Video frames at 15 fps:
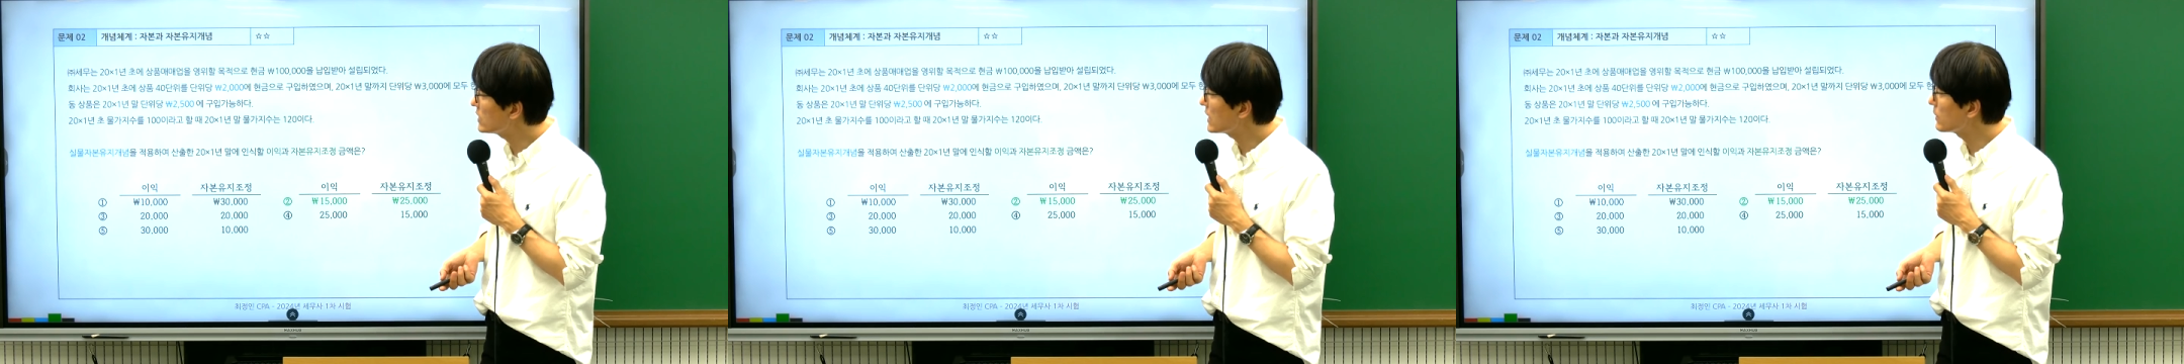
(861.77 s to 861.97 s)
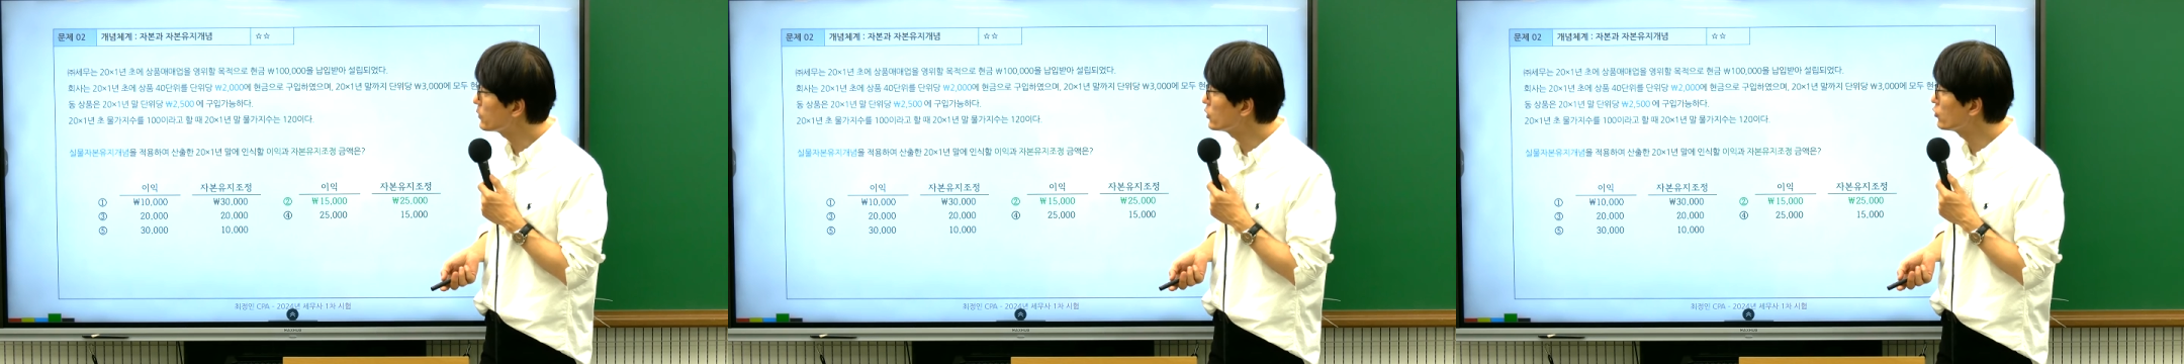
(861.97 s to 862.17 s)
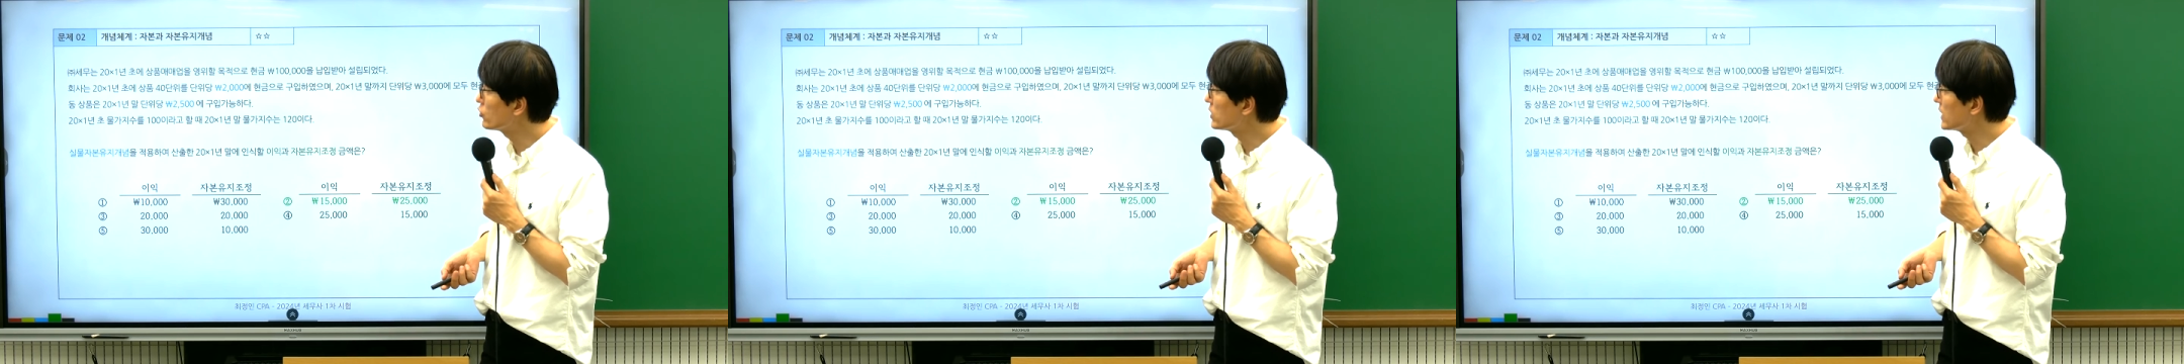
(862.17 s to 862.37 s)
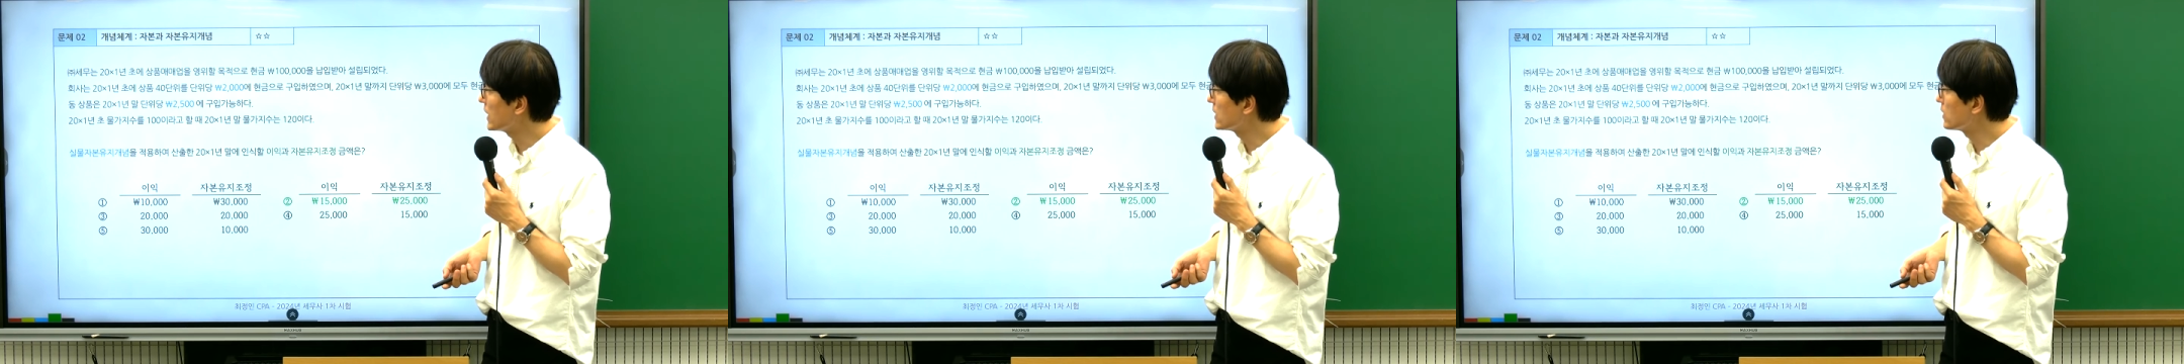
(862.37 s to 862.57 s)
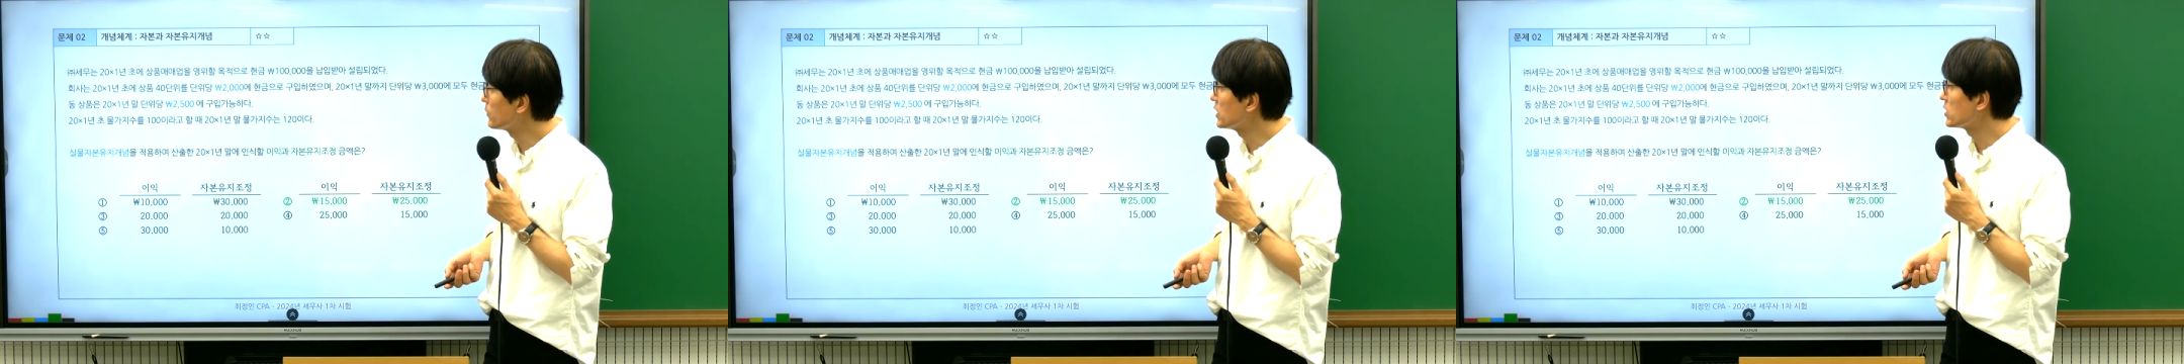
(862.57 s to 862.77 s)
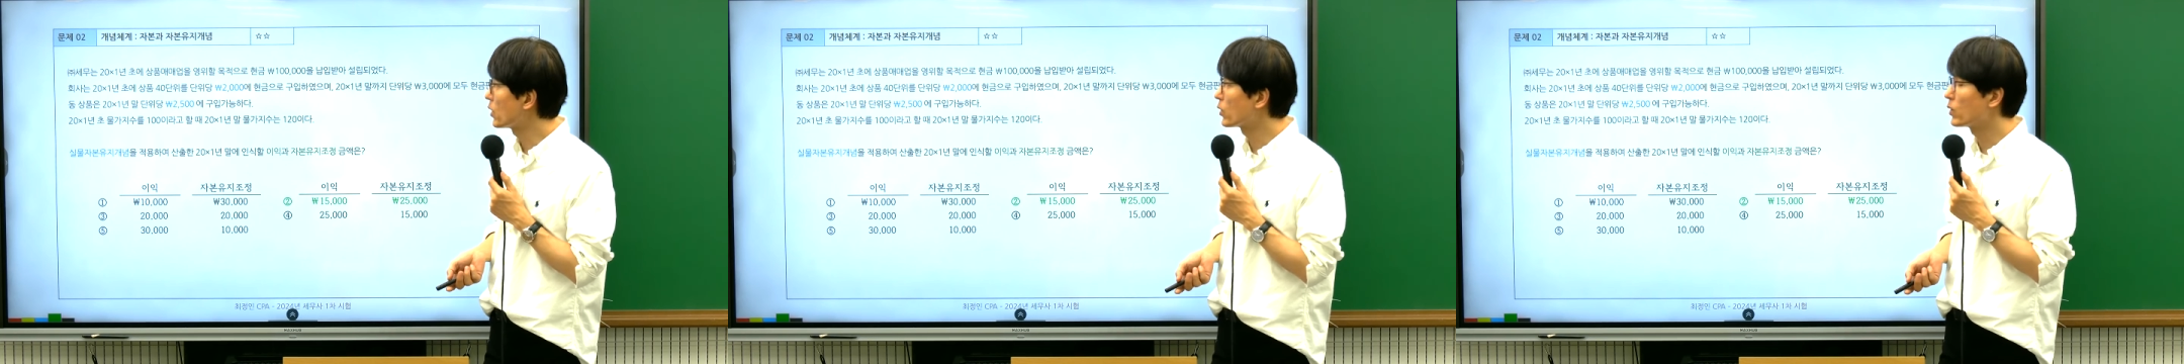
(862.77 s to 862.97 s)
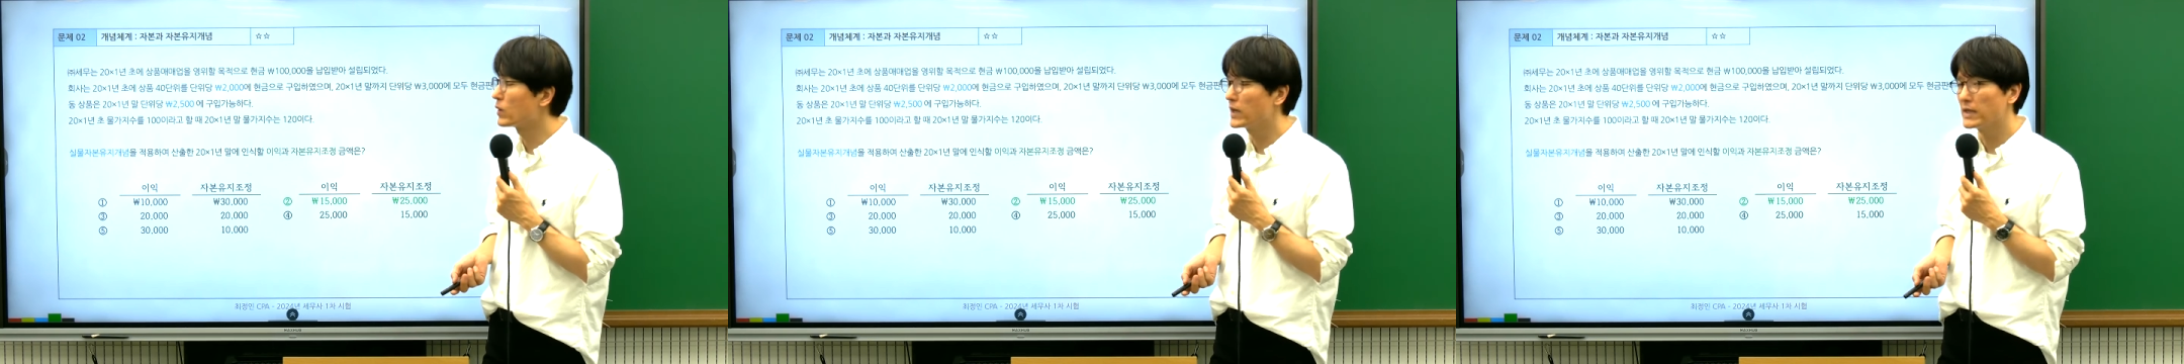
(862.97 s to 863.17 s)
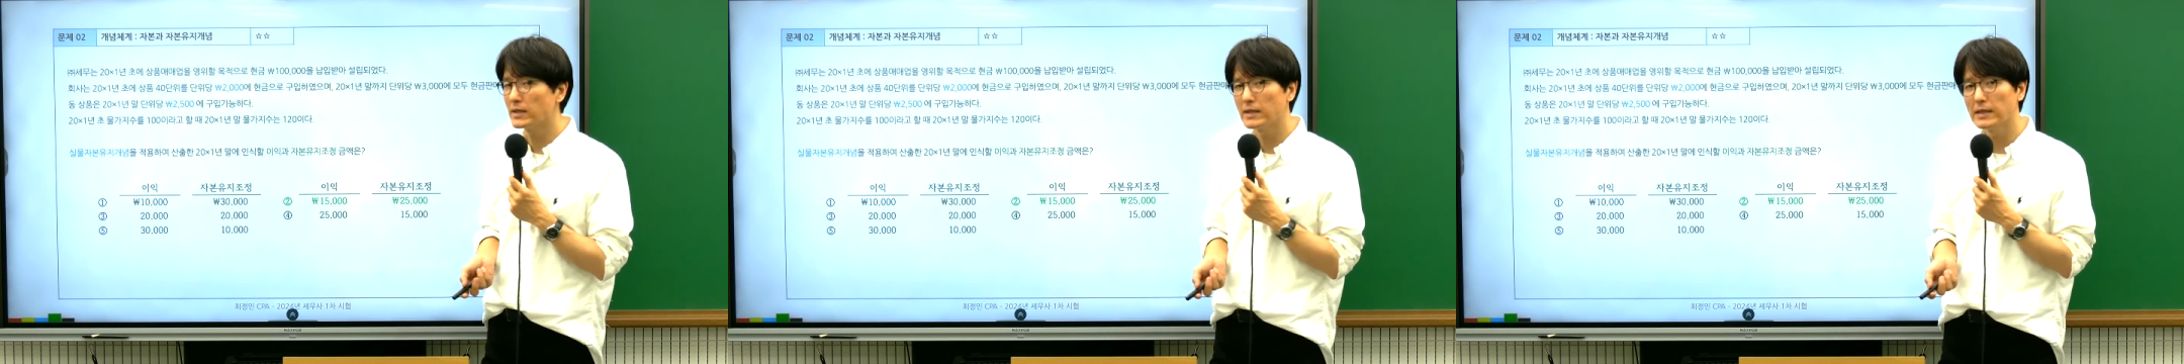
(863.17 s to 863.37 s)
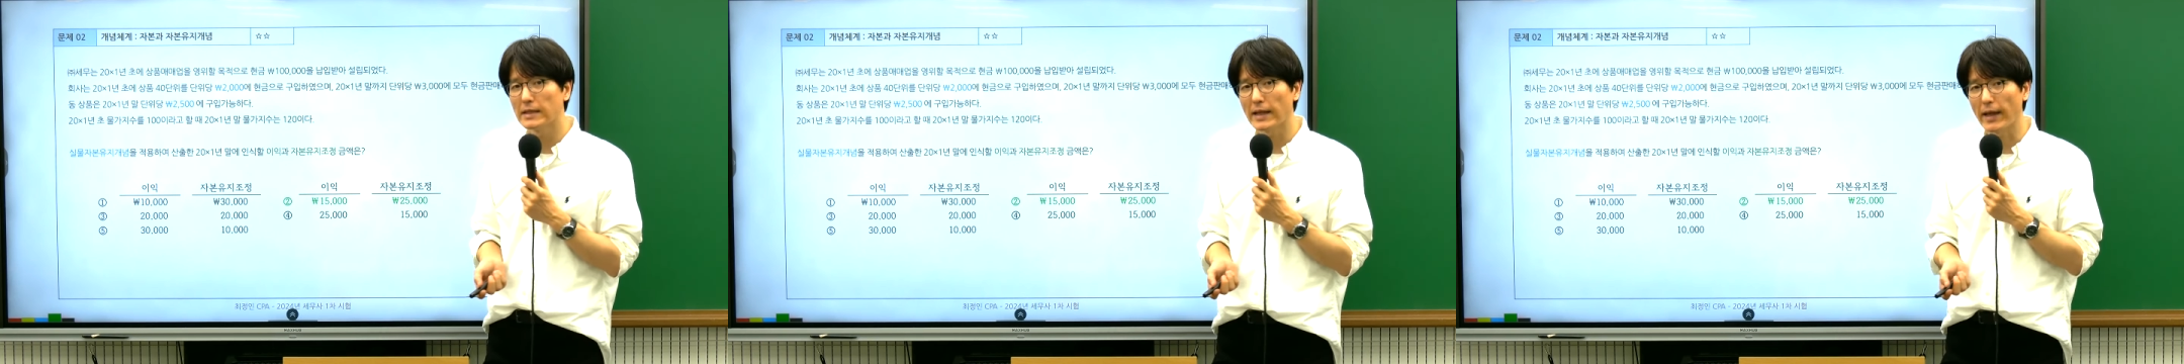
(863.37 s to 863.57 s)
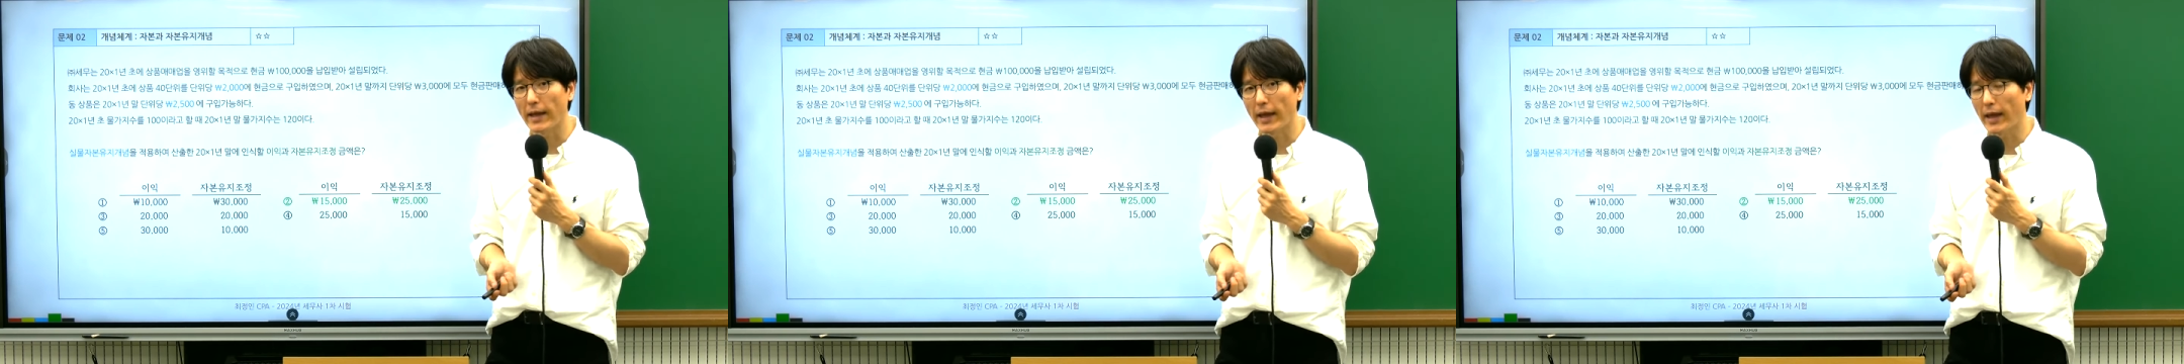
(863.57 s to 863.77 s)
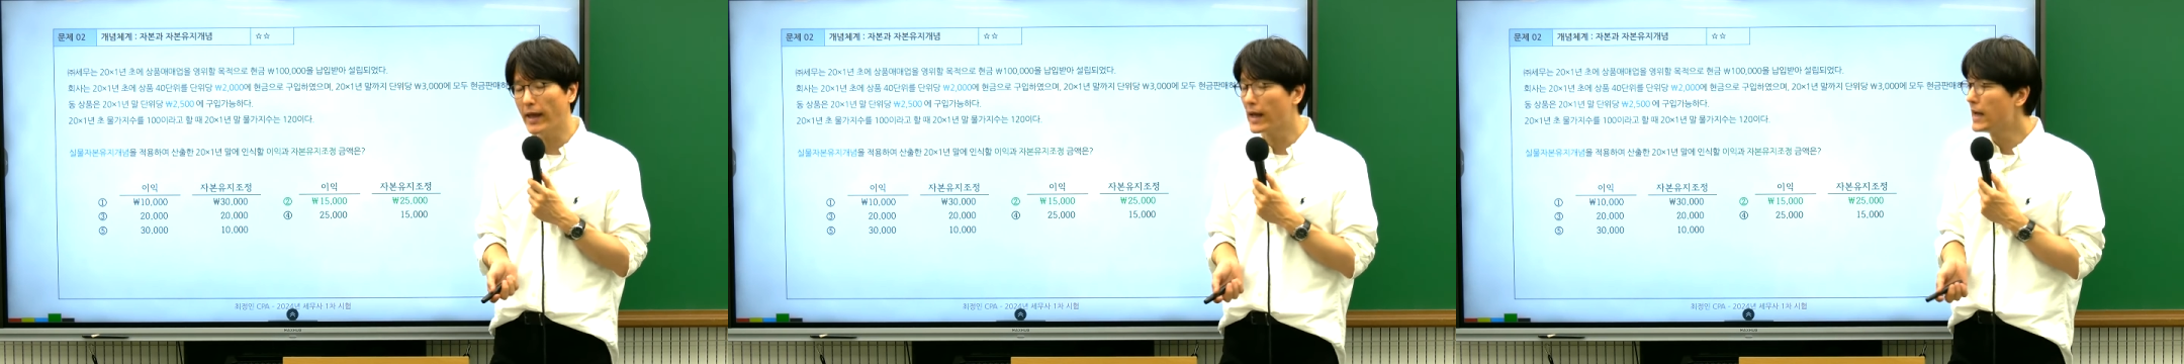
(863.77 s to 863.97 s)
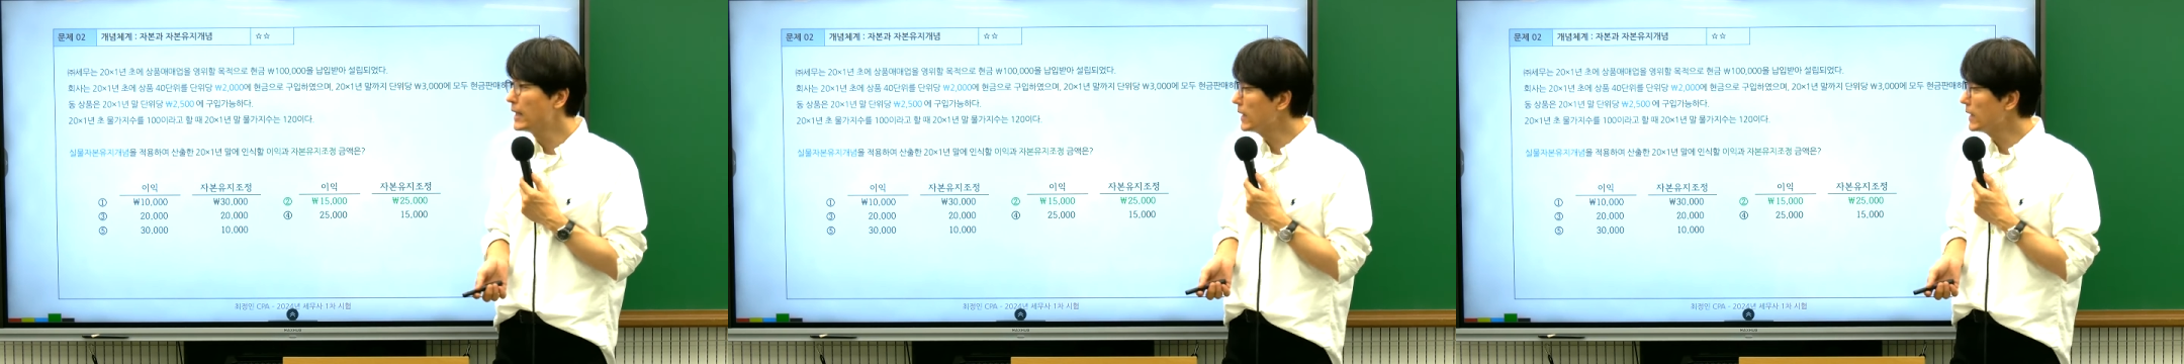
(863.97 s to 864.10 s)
자본 유지 개념을 적용을 했을 때에